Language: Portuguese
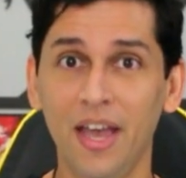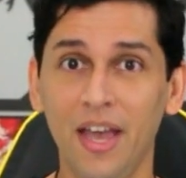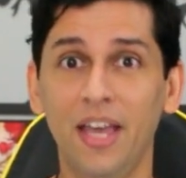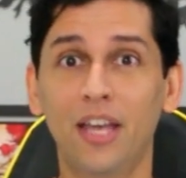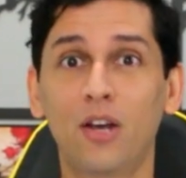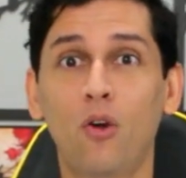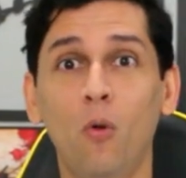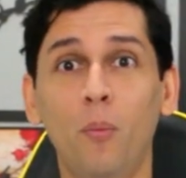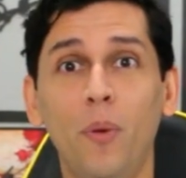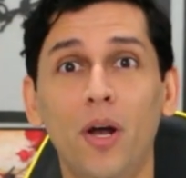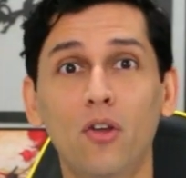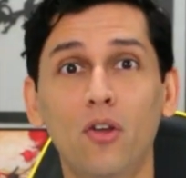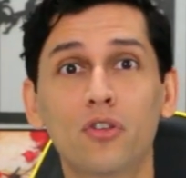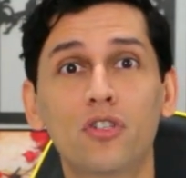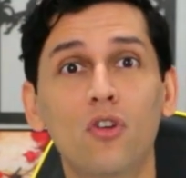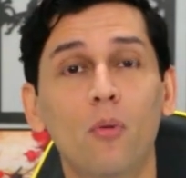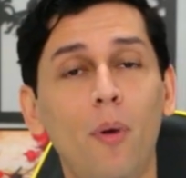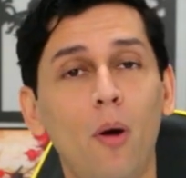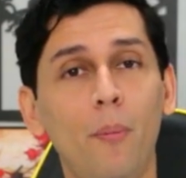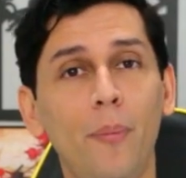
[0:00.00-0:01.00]
e comparou
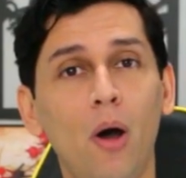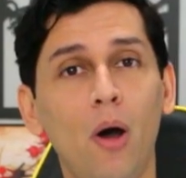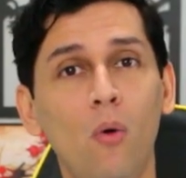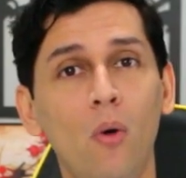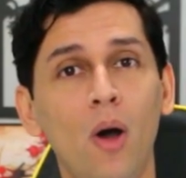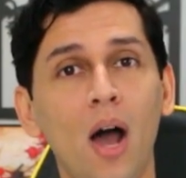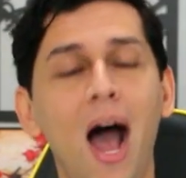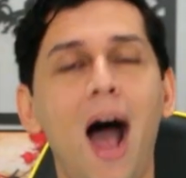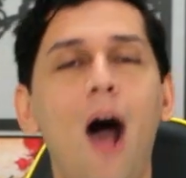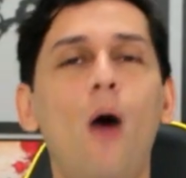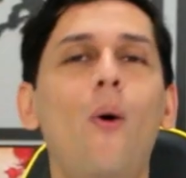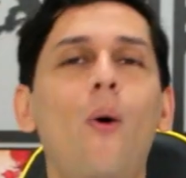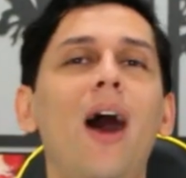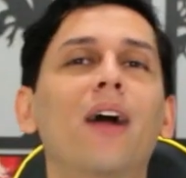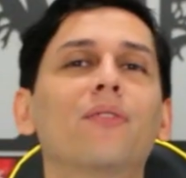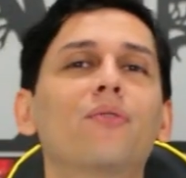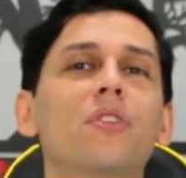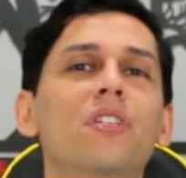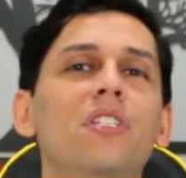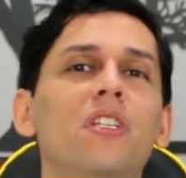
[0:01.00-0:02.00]
seu papel ao
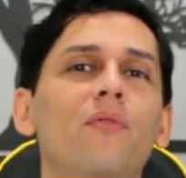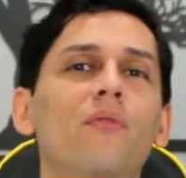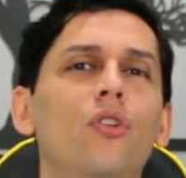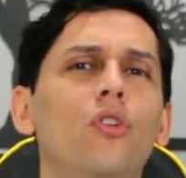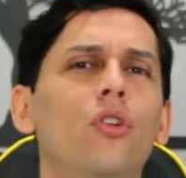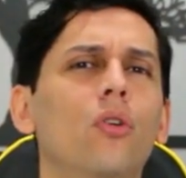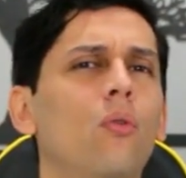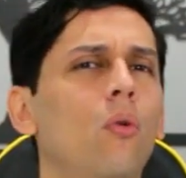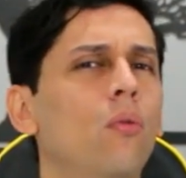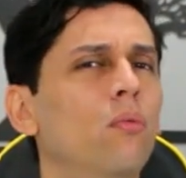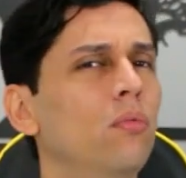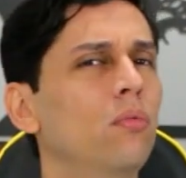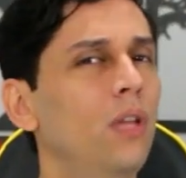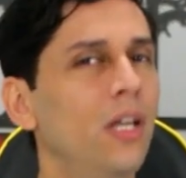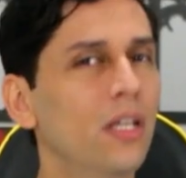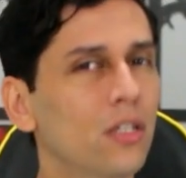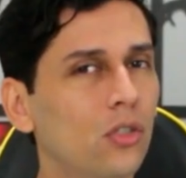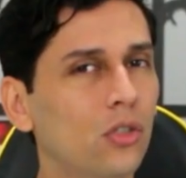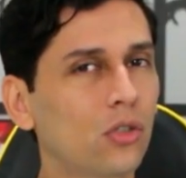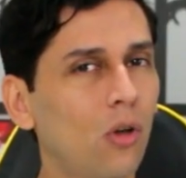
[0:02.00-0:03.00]
ato de se vestir com um
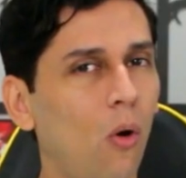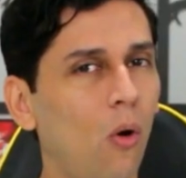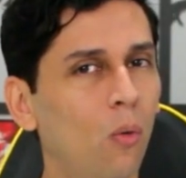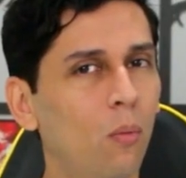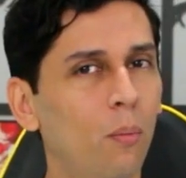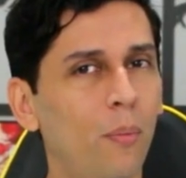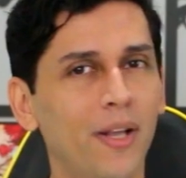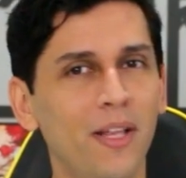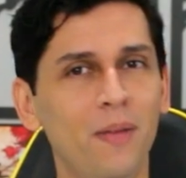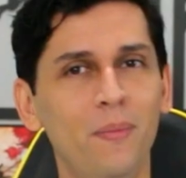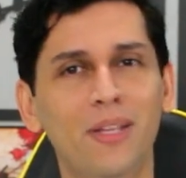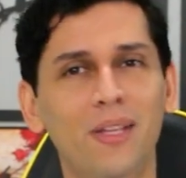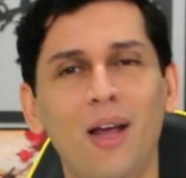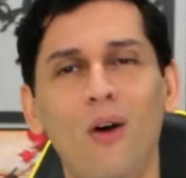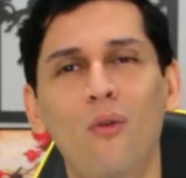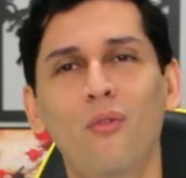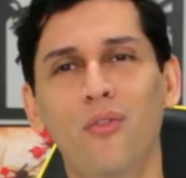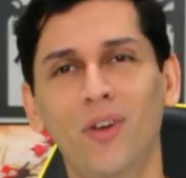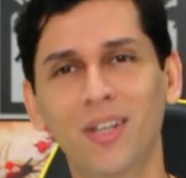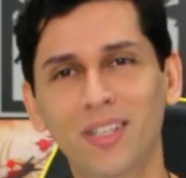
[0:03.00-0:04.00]
lençol para imitar um
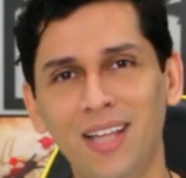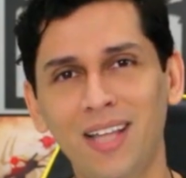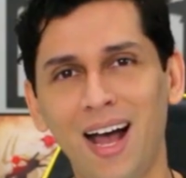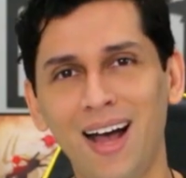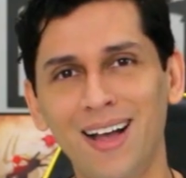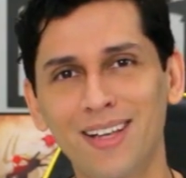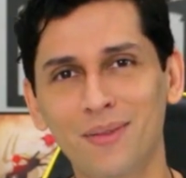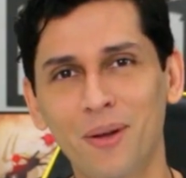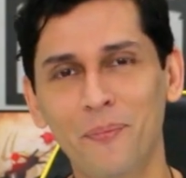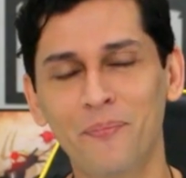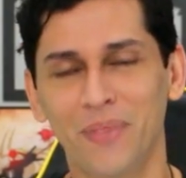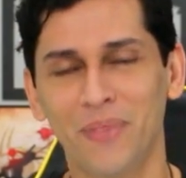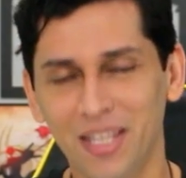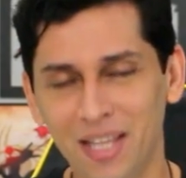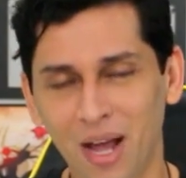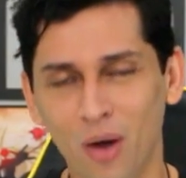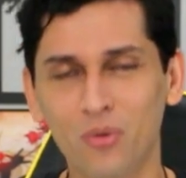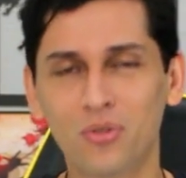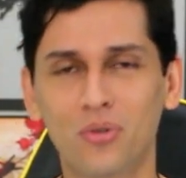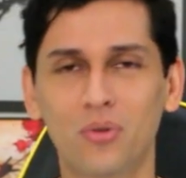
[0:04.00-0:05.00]
fantasma e
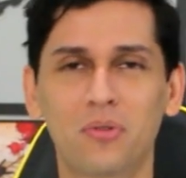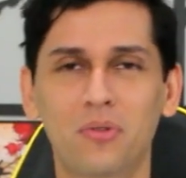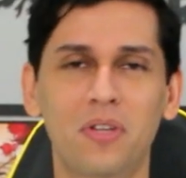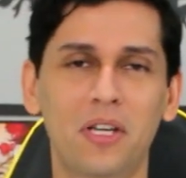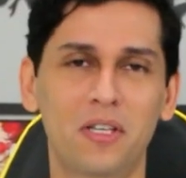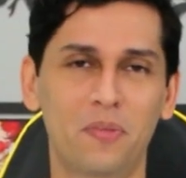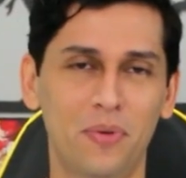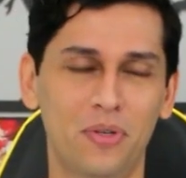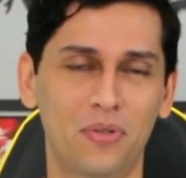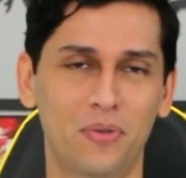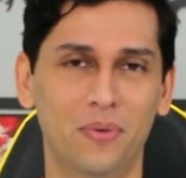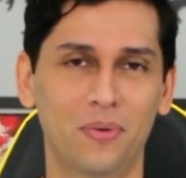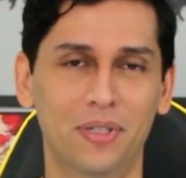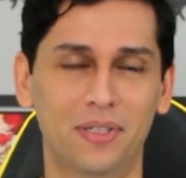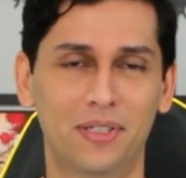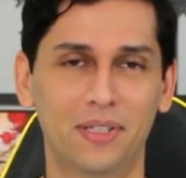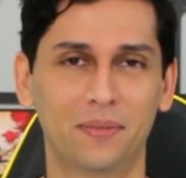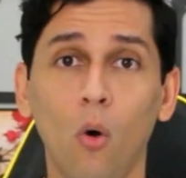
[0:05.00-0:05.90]
dar um susto nas pessoas.